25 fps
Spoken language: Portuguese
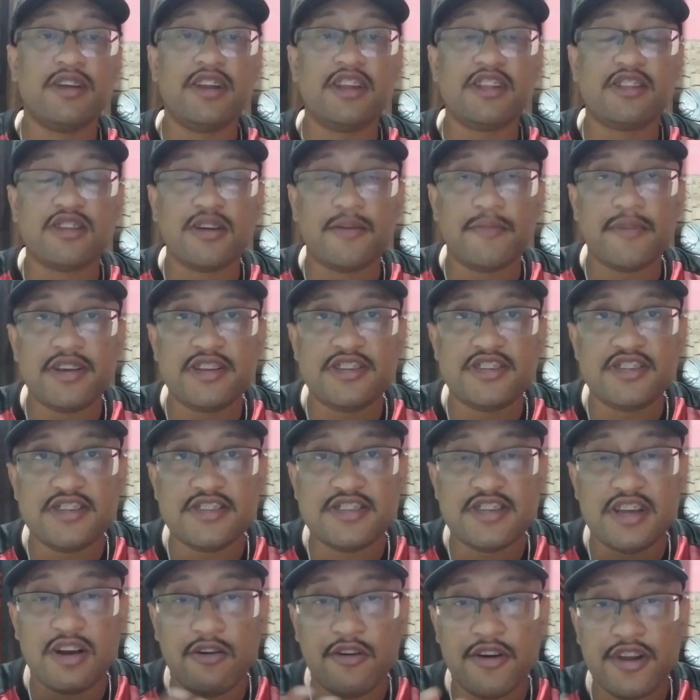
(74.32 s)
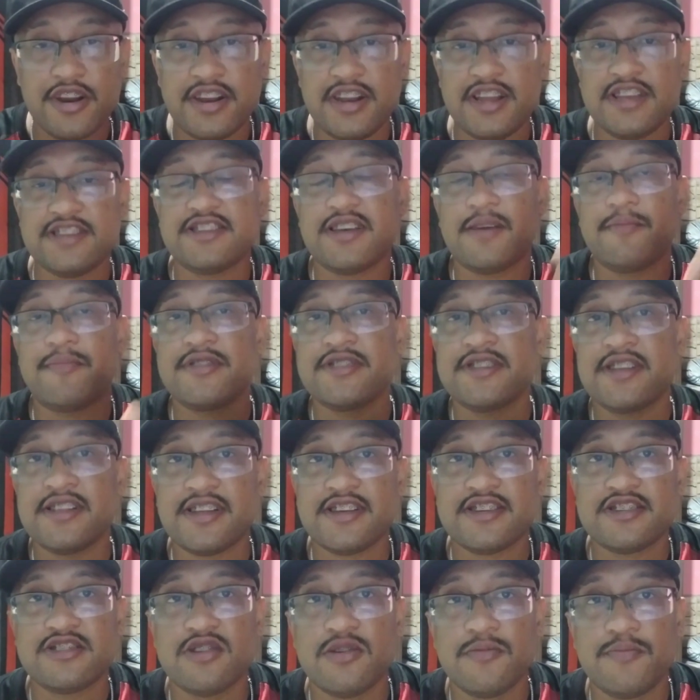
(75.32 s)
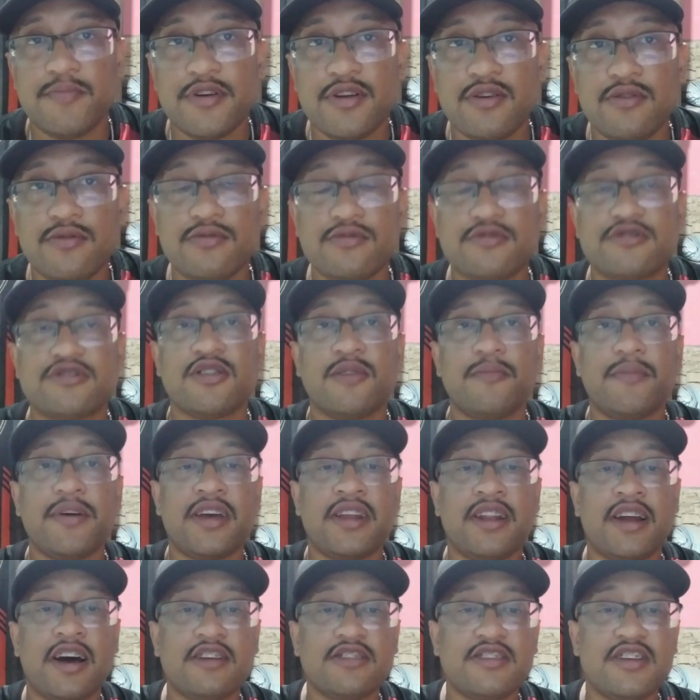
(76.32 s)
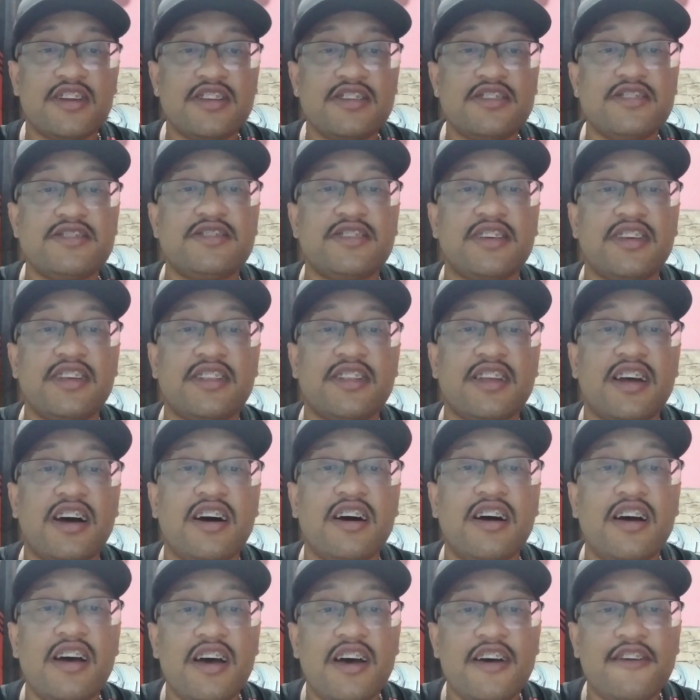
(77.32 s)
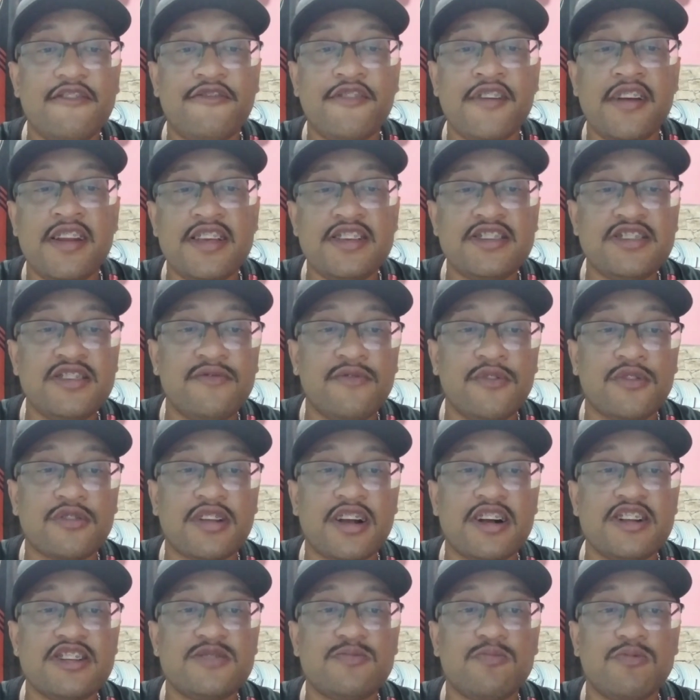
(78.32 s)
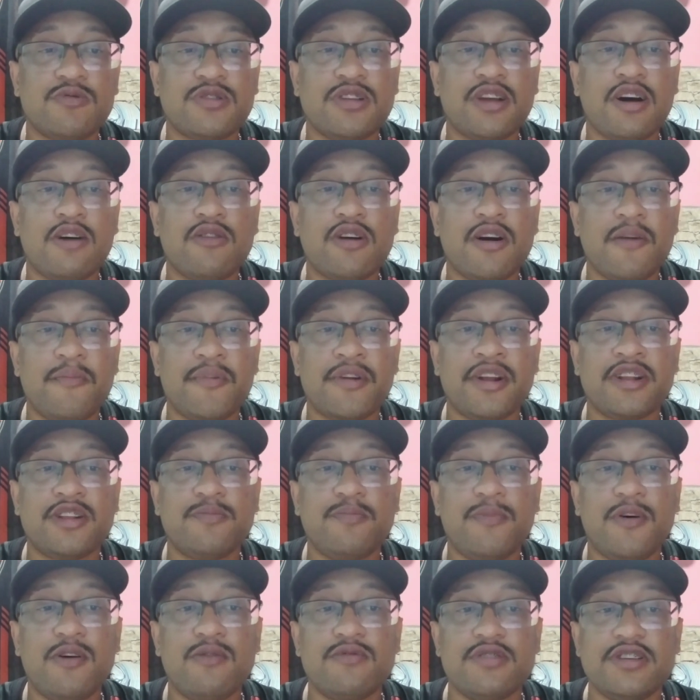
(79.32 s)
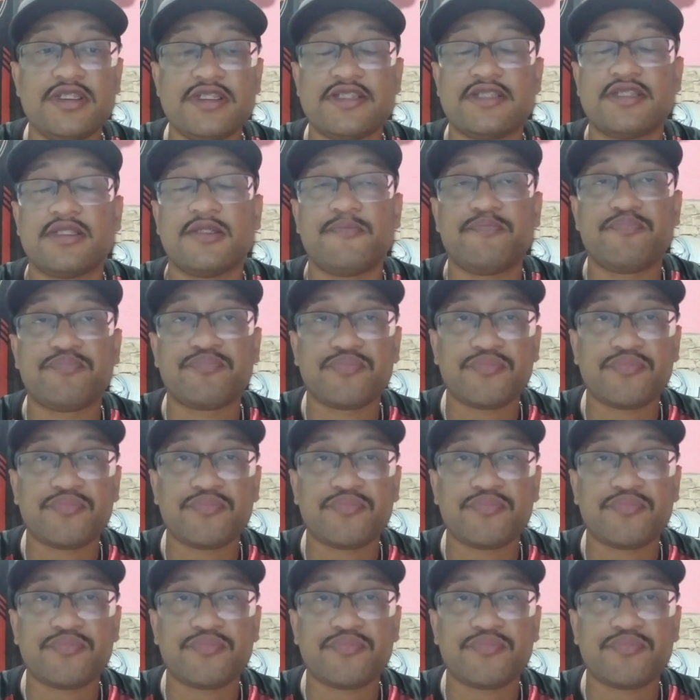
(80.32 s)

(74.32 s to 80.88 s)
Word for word: ele também disse agora nessa apresentação pelo São Bernardo, ele disse que está feliz em voltar a disputar o Campeonato Paulista.